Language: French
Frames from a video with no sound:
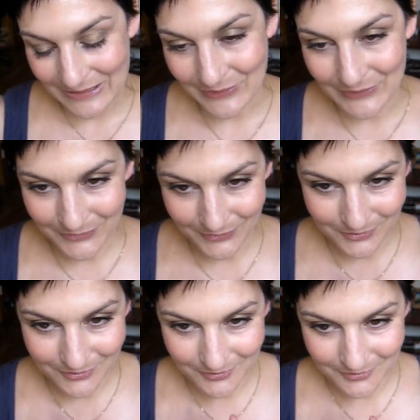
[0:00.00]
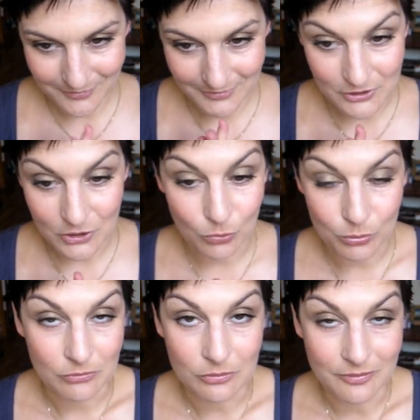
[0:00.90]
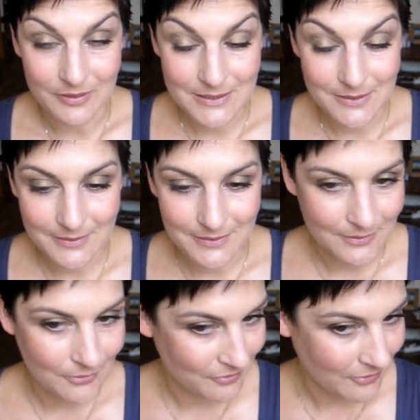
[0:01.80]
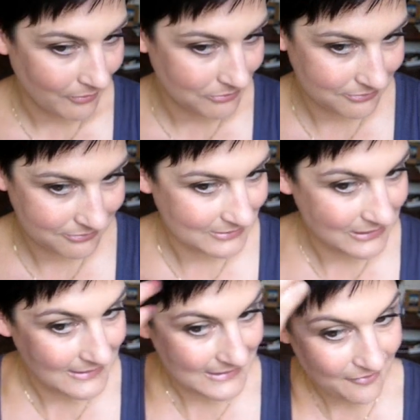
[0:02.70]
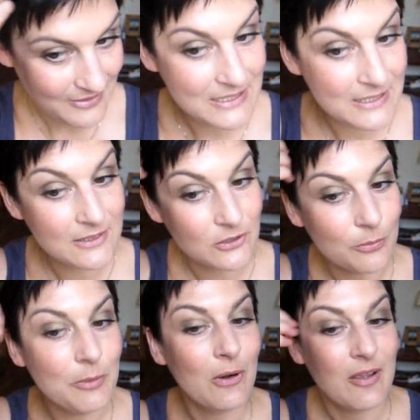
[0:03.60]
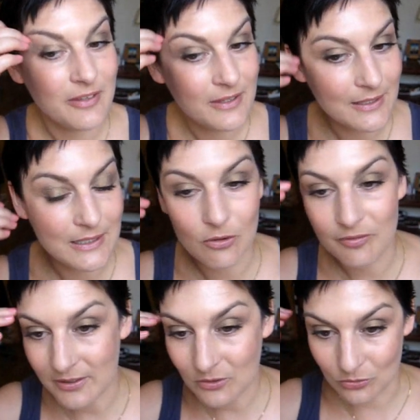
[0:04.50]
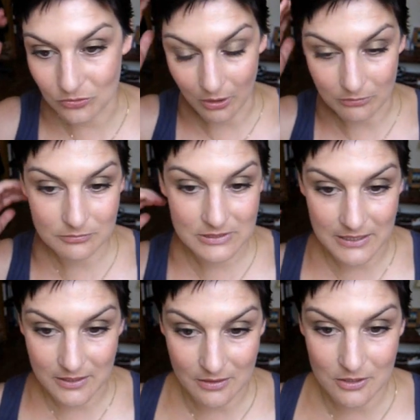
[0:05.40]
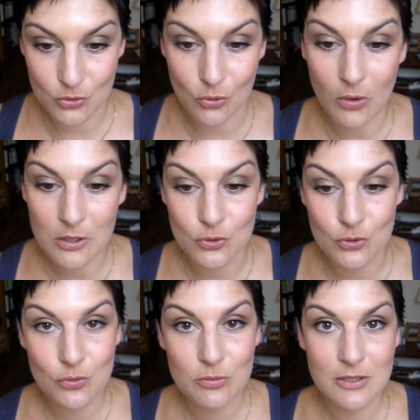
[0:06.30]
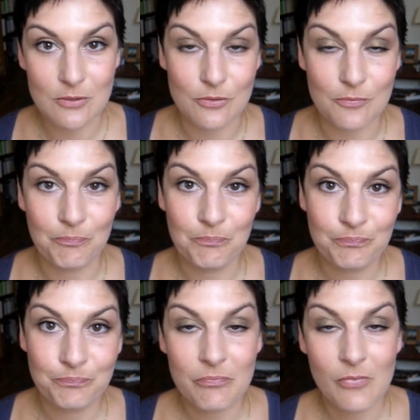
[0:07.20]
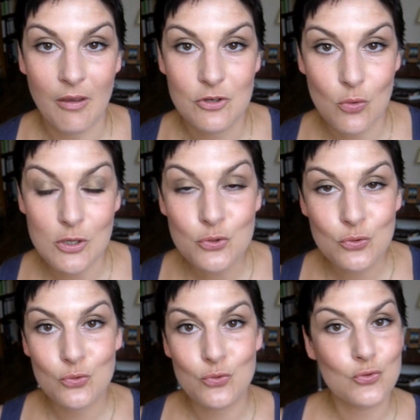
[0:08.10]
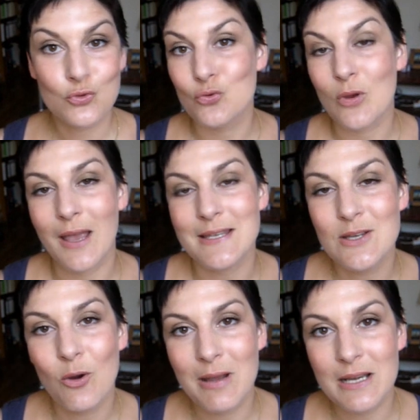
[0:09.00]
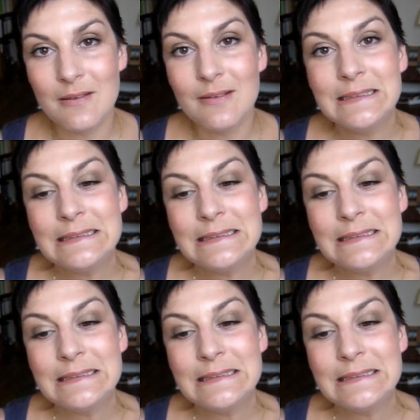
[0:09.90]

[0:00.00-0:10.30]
Euh, et qui est complètement une facilité, enfin ça, facilite énormément la vie et en fait voilà, ça y est, là je crois que je suis je crois que je suis assez emballée.